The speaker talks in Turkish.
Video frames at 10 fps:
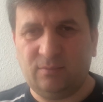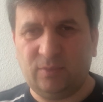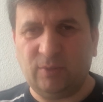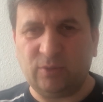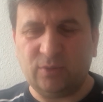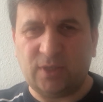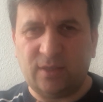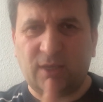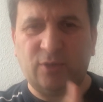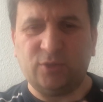Bir bakıyor
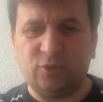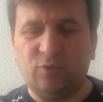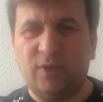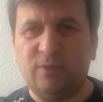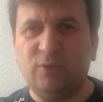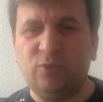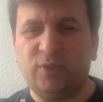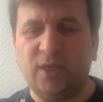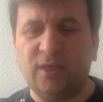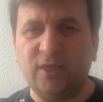sen daha önce güvenli bir
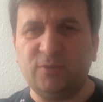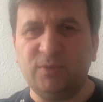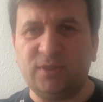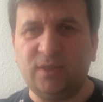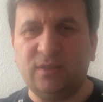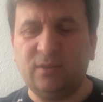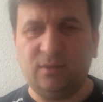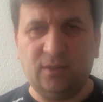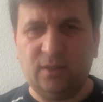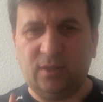ülkeye geçmişsin.
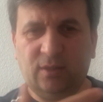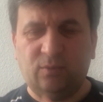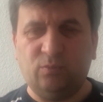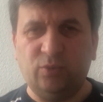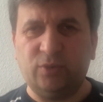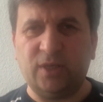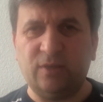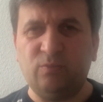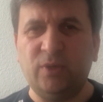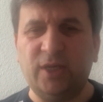Bu
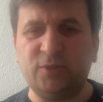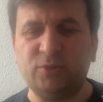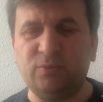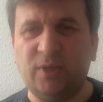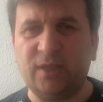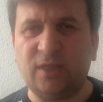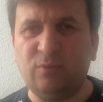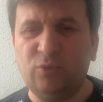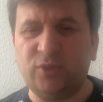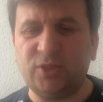ülke Birleşmiş
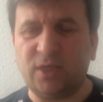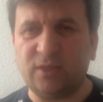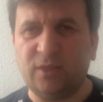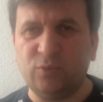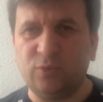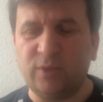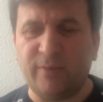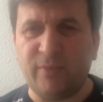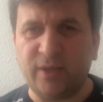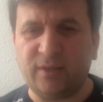Milletler mülteci hakları
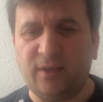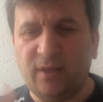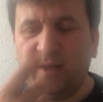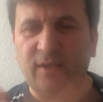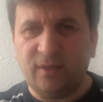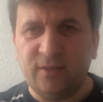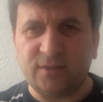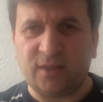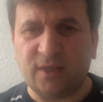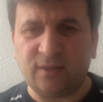uygulanmakta,
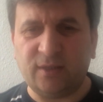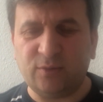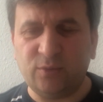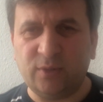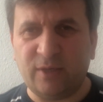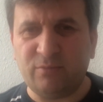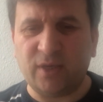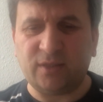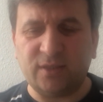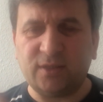insan hakları
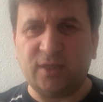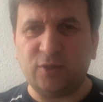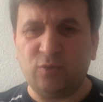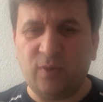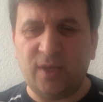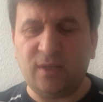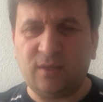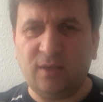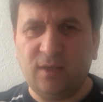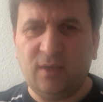uygulanmakta, sana
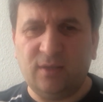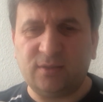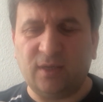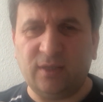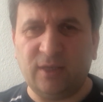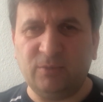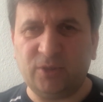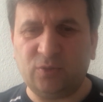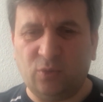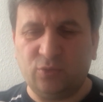güvenlik
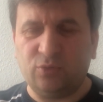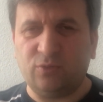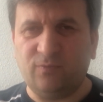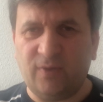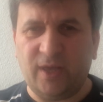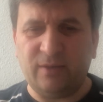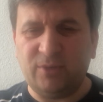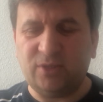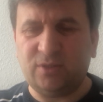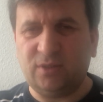sağlamış, oturum
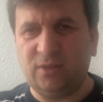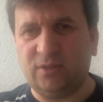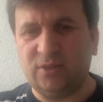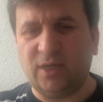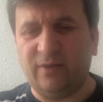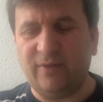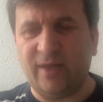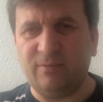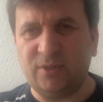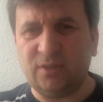vermiş, iltica
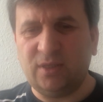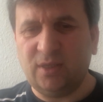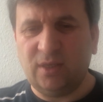vermiş.